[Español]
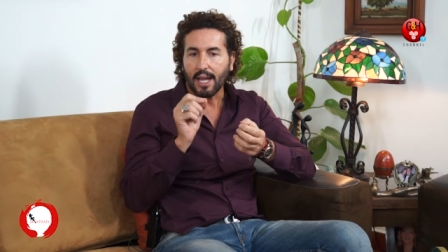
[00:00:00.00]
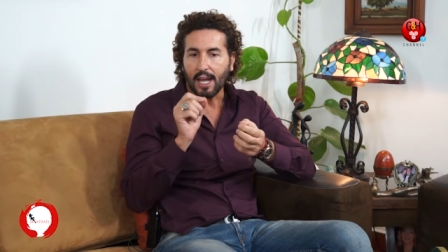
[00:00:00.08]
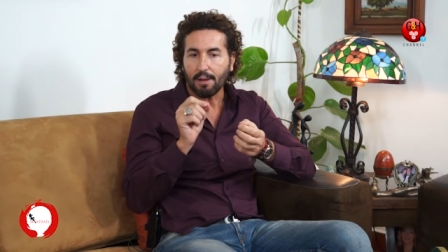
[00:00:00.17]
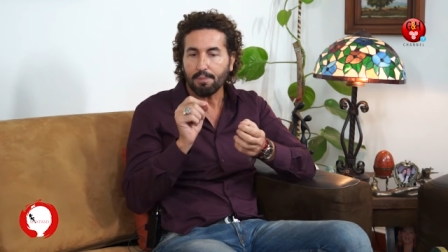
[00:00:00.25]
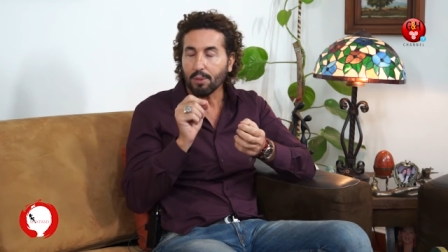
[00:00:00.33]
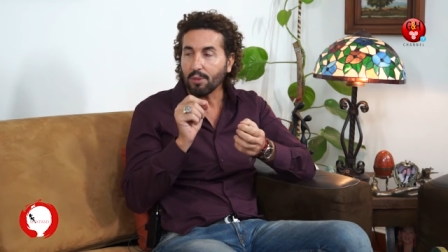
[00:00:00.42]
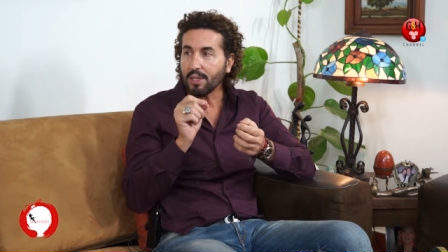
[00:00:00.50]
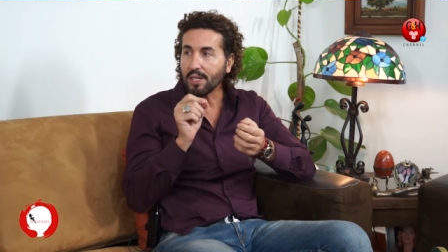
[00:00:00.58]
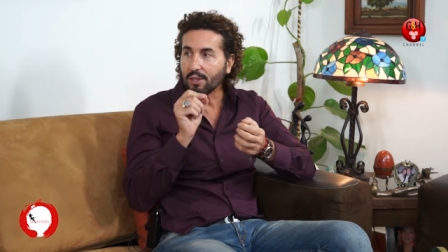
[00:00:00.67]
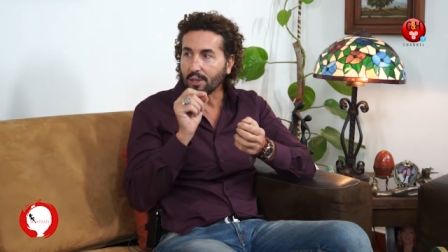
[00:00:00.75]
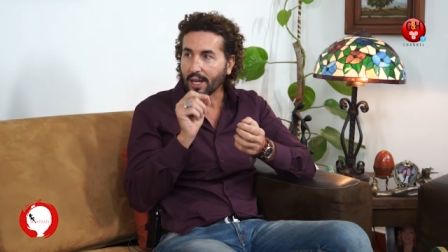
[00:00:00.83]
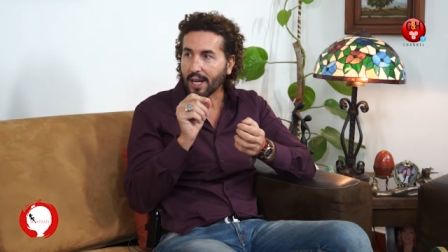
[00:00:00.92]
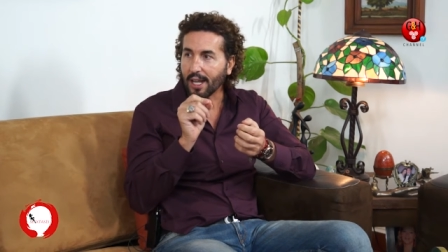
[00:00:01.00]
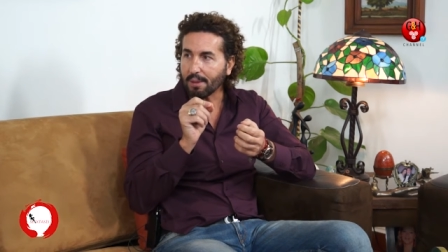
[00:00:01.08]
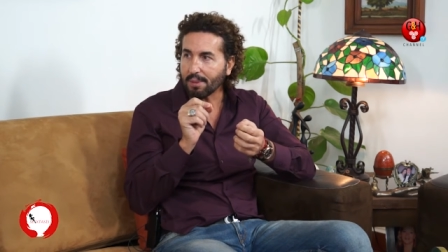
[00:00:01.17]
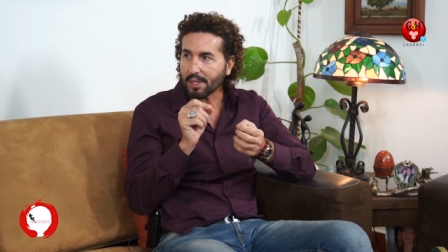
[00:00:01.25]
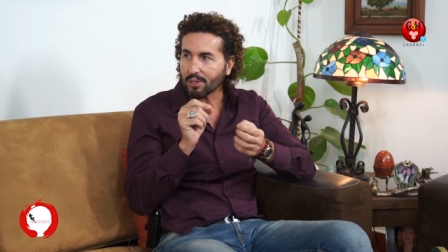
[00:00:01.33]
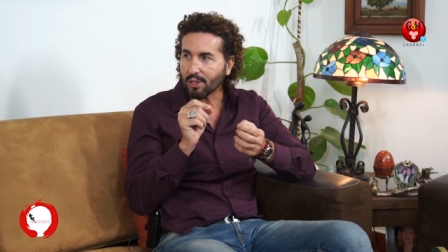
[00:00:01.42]
el puntito de
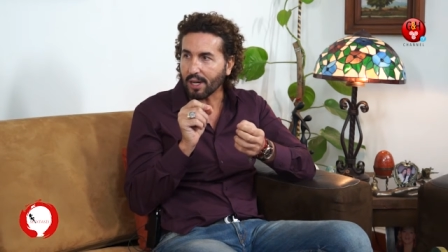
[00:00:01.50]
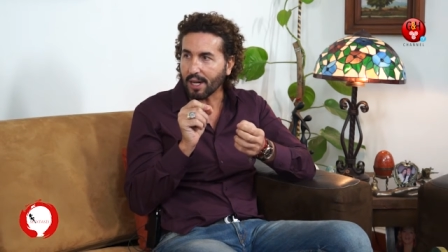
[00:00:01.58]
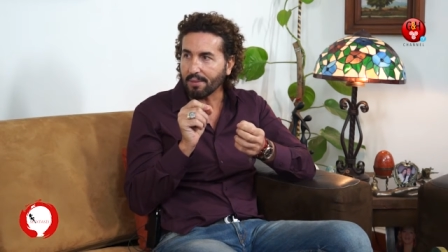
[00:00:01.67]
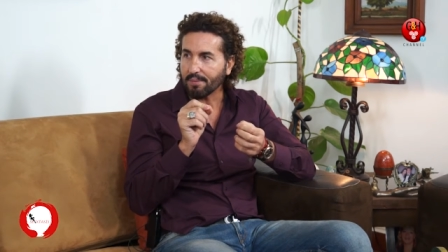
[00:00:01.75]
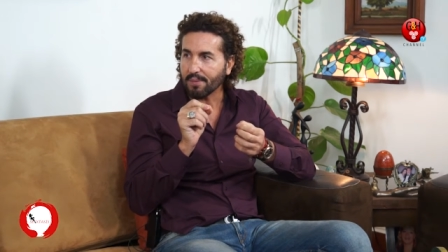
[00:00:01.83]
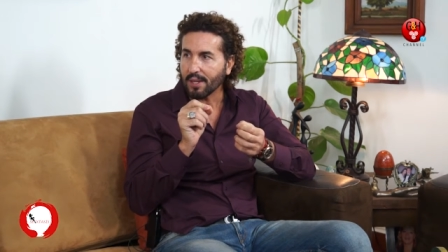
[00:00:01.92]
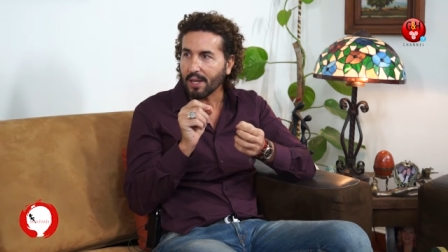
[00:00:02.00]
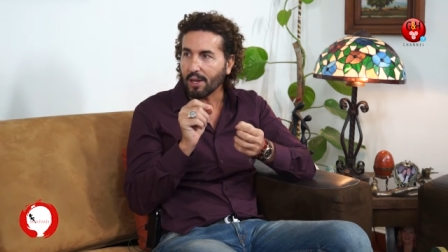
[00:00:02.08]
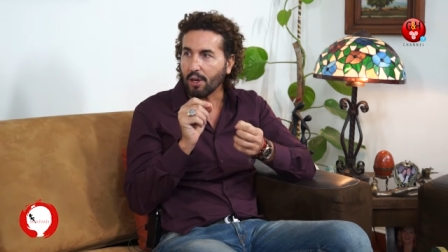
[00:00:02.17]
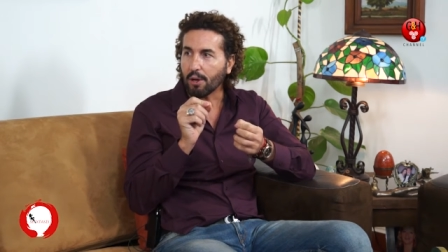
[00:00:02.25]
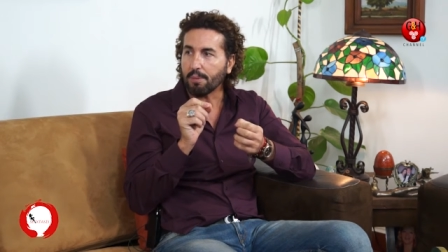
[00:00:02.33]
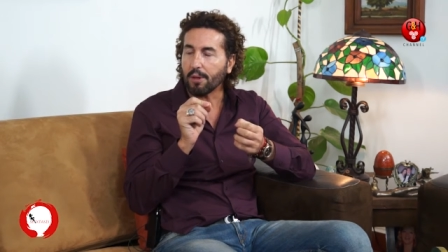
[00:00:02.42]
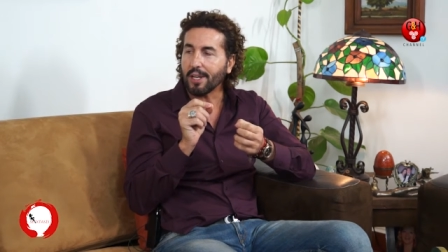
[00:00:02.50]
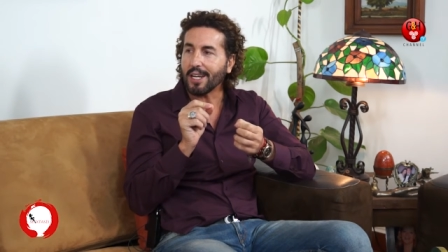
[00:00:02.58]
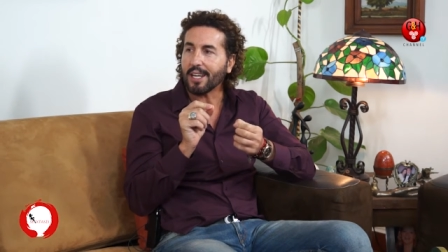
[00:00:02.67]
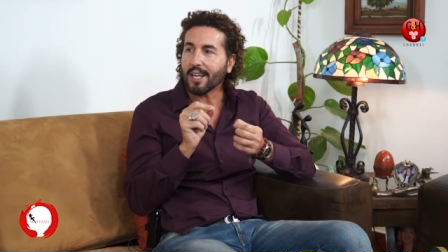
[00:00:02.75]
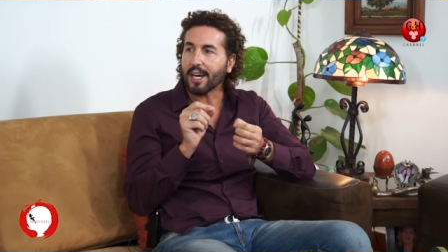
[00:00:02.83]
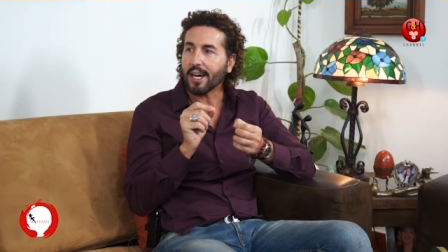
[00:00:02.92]
cada persona no
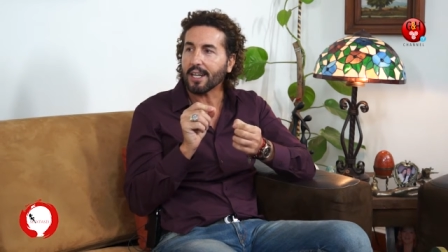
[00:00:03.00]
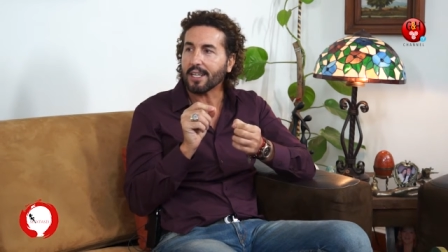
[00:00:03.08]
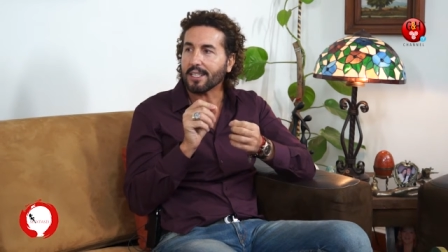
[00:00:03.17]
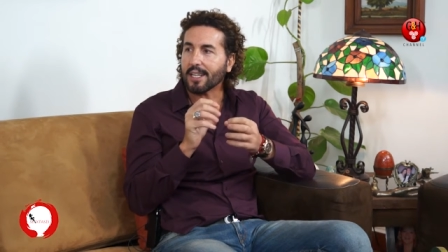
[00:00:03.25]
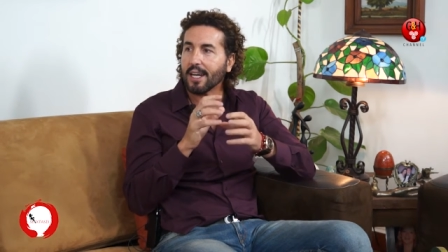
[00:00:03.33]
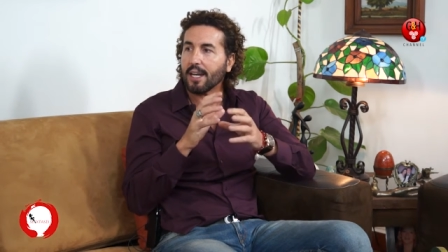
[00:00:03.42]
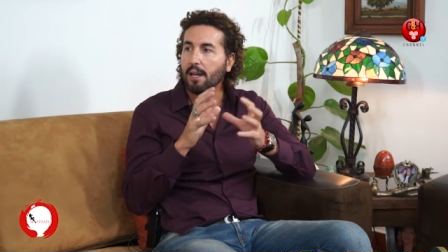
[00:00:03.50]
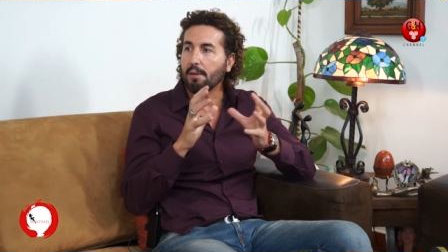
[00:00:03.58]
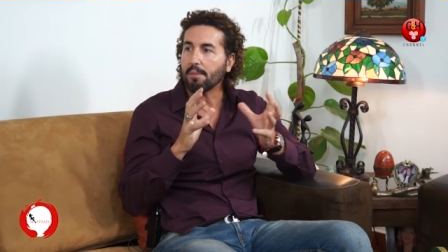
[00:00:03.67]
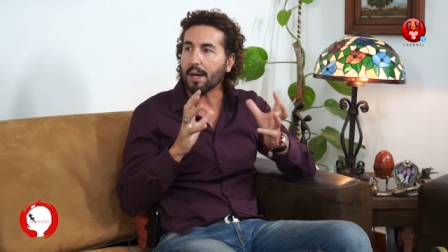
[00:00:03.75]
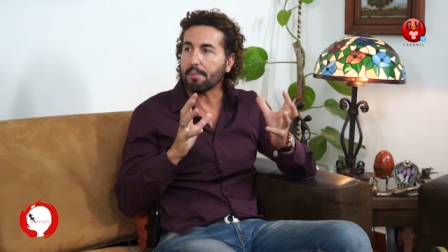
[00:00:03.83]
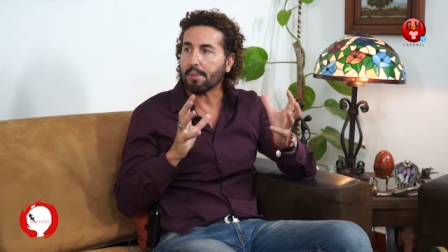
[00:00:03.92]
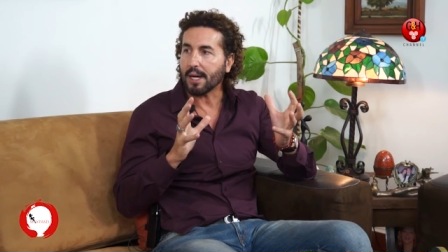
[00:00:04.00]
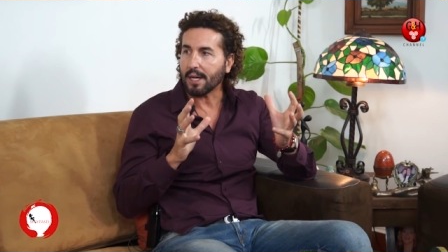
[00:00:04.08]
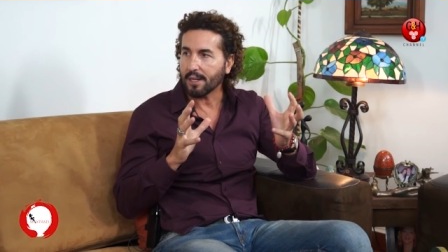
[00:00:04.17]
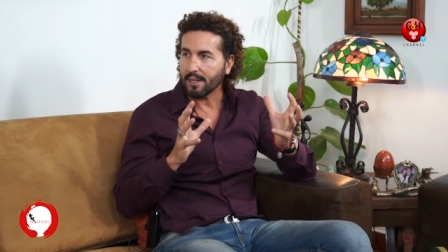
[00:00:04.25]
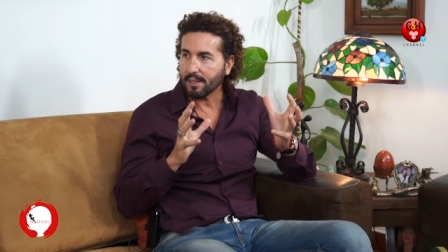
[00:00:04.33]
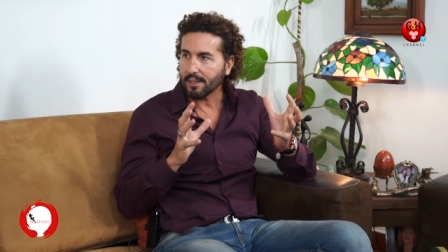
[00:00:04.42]
podría dejar de estar en el mapa